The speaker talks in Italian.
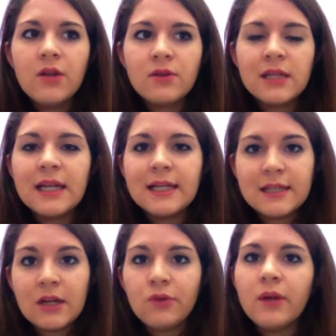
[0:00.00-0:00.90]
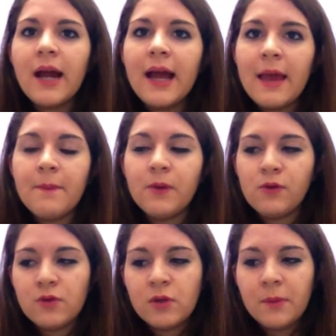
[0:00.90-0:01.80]
Lo stile di scrittura è
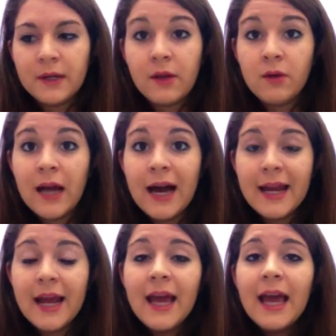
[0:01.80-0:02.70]
piuttosto particolare.